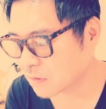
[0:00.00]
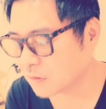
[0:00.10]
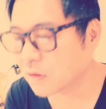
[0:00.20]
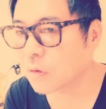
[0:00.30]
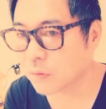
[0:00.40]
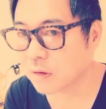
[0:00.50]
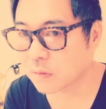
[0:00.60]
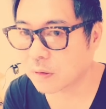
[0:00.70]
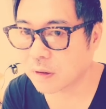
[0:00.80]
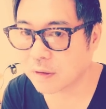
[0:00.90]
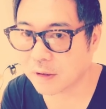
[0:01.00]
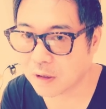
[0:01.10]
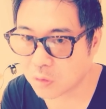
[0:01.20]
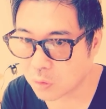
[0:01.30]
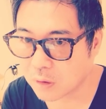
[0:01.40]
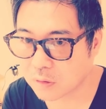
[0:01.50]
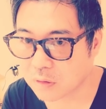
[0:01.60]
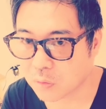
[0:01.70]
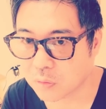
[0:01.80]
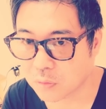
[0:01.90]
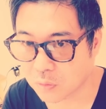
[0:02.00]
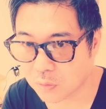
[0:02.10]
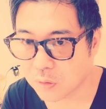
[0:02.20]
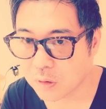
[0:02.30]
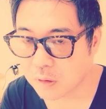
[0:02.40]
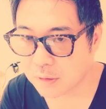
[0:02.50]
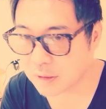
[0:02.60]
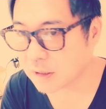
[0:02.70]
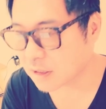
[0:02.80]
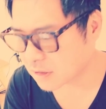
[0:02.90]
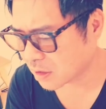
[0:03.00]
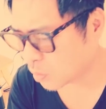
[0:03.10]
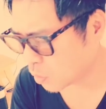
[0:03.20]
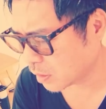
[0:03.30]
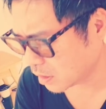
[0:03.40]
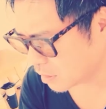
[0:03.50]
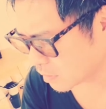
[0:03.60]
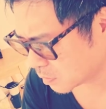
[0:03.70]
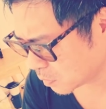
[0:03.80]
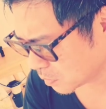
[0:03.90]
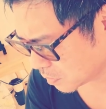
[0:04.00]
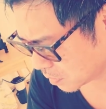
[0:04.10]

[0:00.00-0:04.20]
してるってことは、それなりに影響あるってことを理解した方がいいですよ。